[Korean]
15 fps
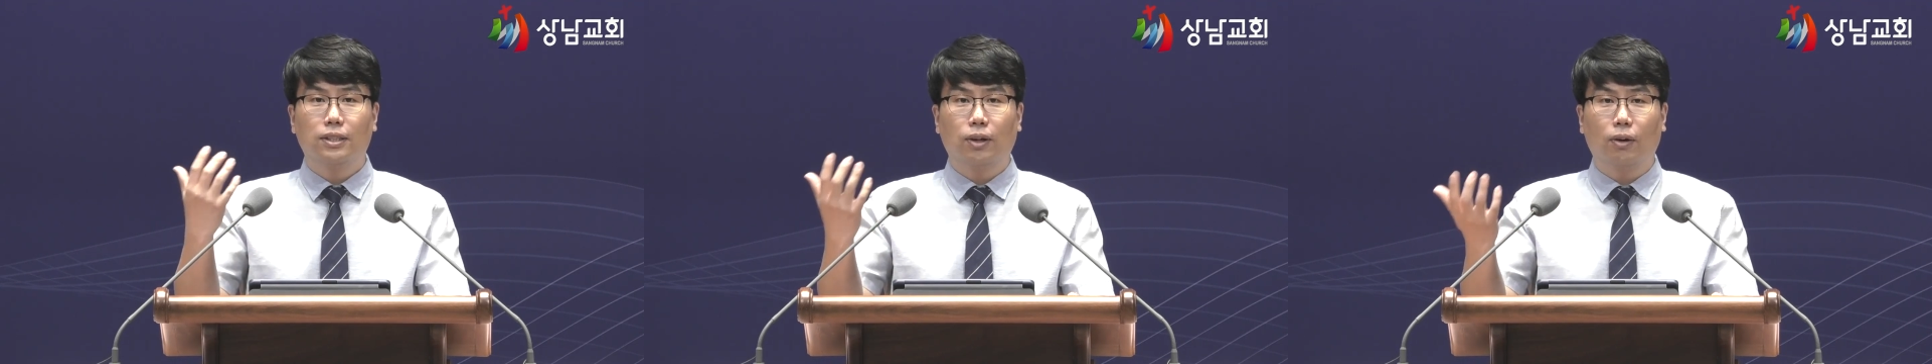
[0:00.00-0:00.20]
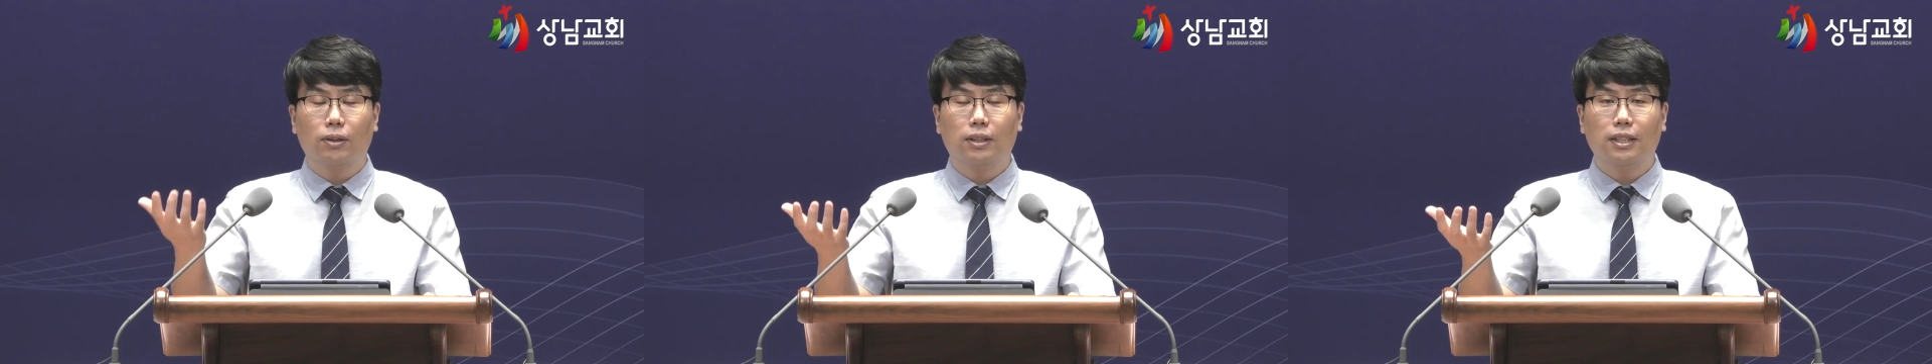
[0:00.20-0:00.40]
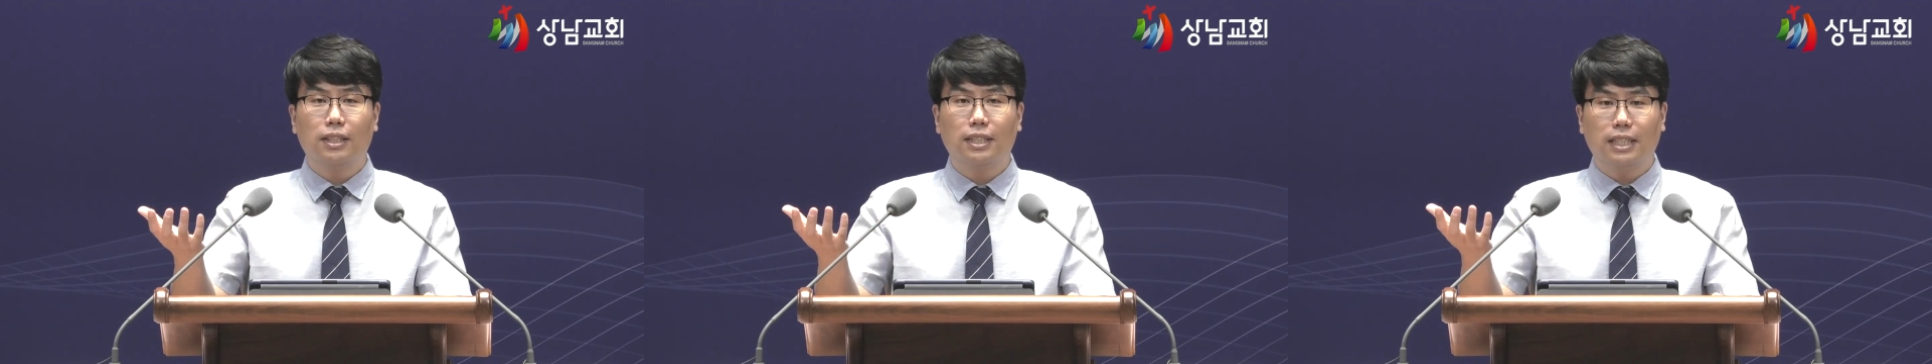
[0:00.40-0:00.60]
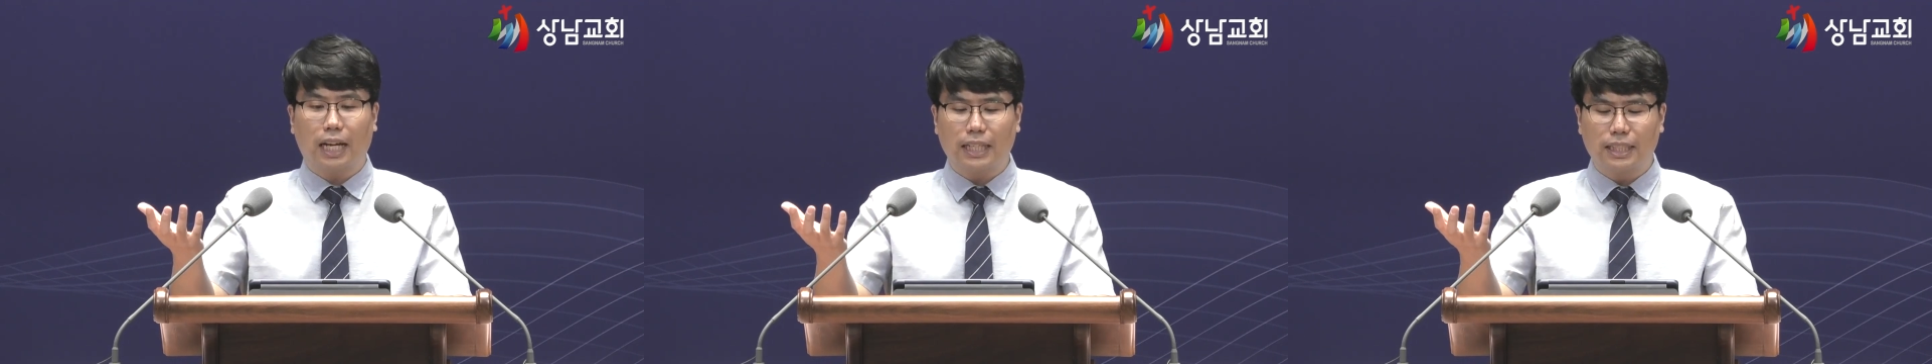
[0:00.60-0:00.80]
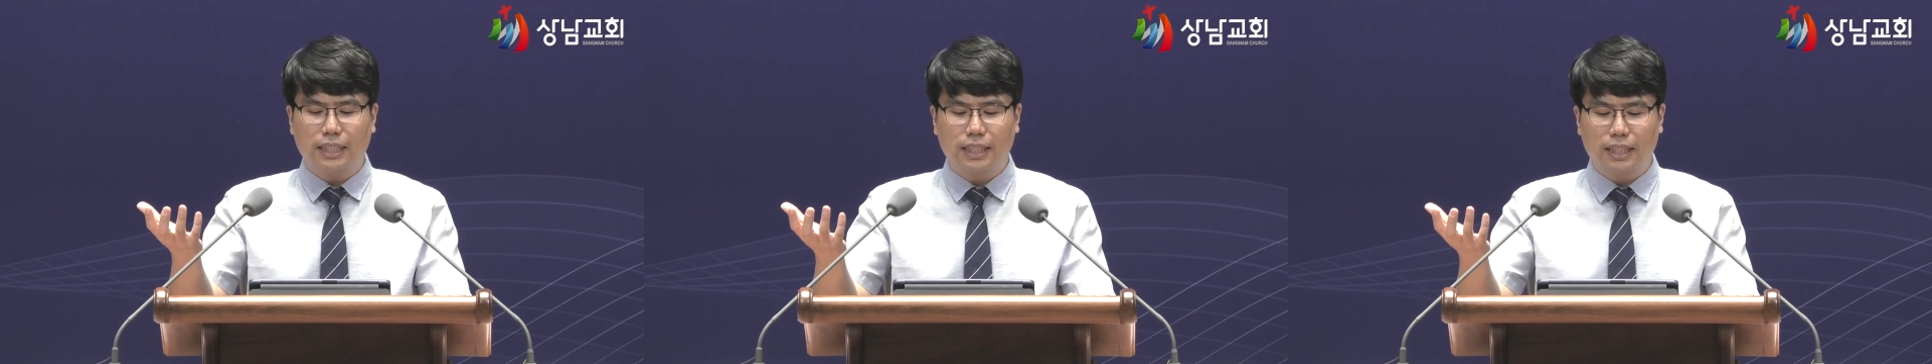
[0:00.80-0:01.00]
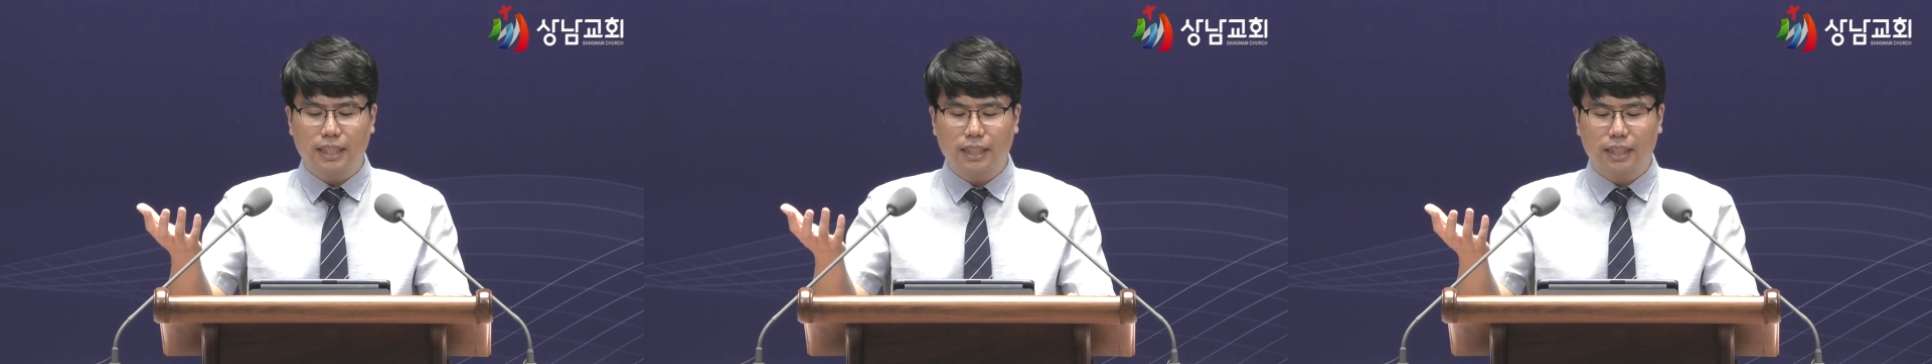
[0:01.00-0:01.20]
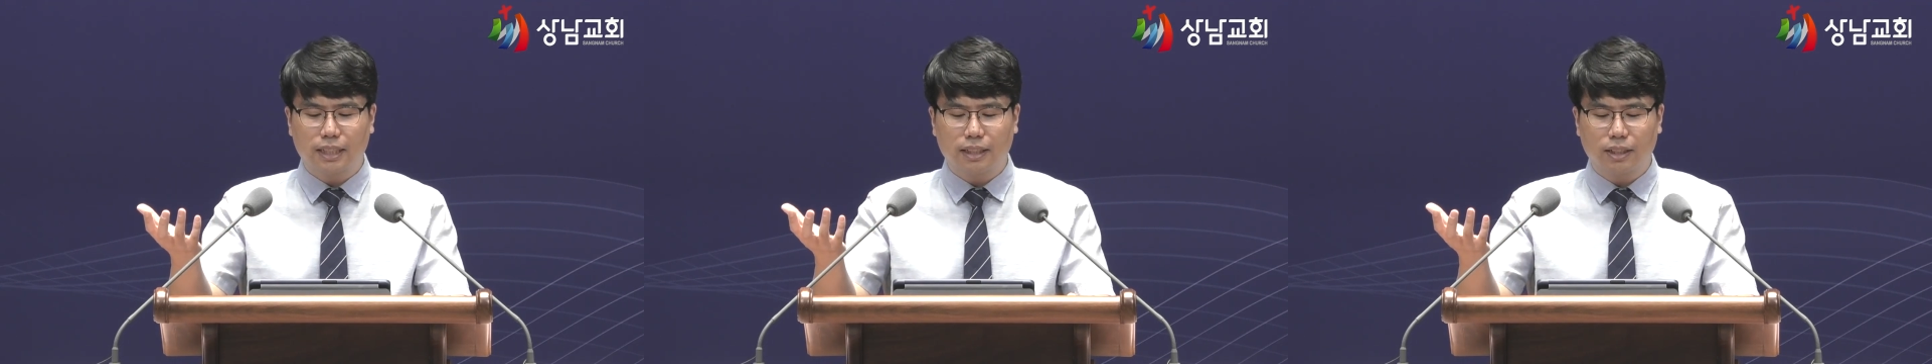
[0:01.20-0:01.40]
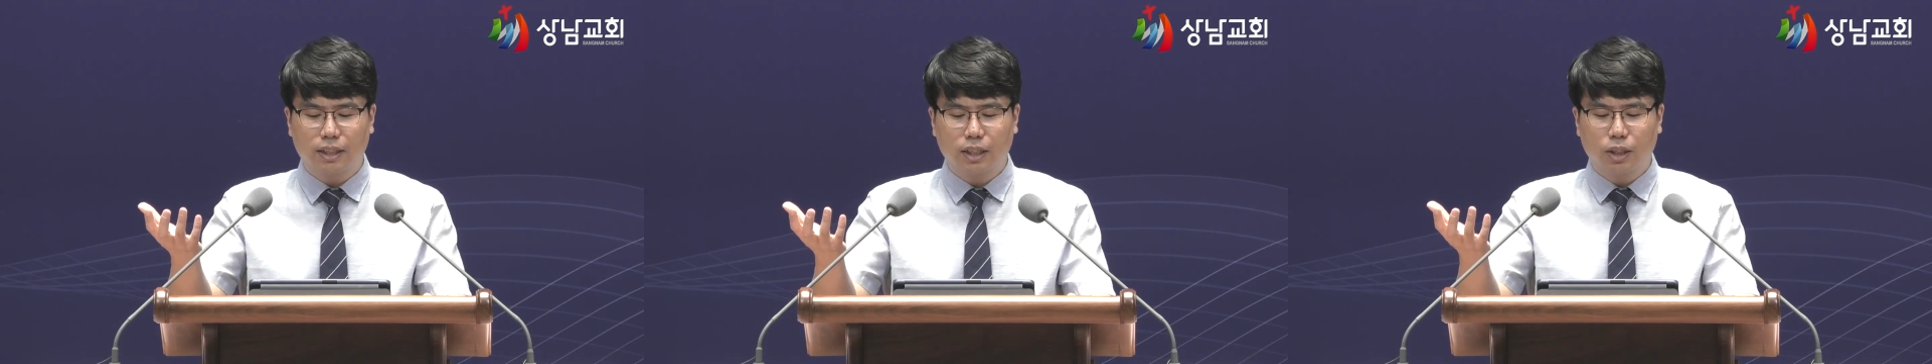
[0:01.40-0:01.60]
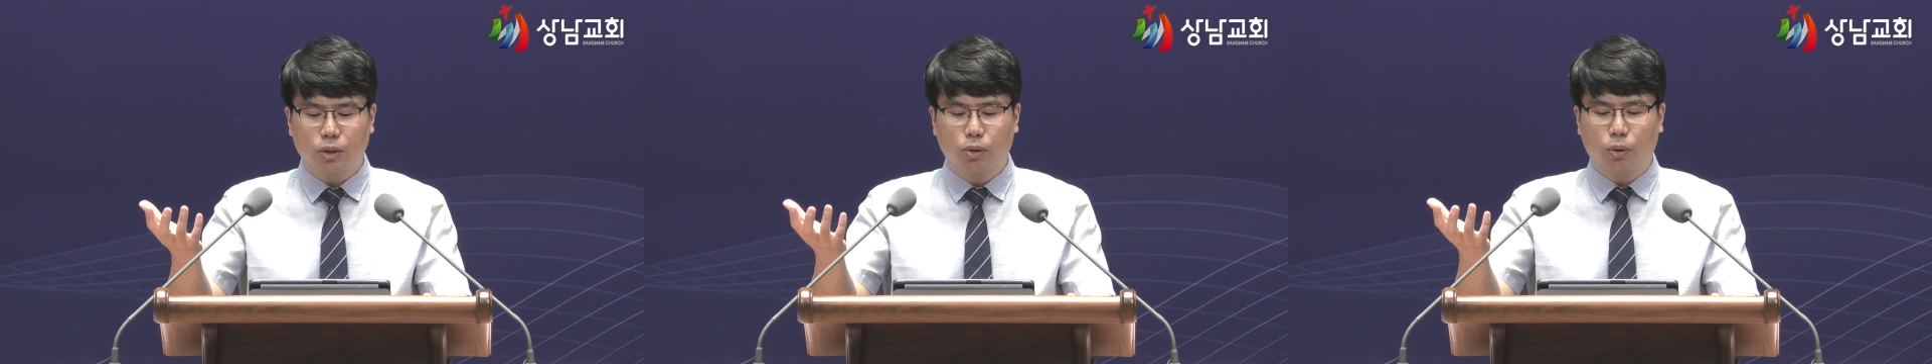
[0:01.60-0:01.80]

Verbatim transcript: 적들이 자신이 있는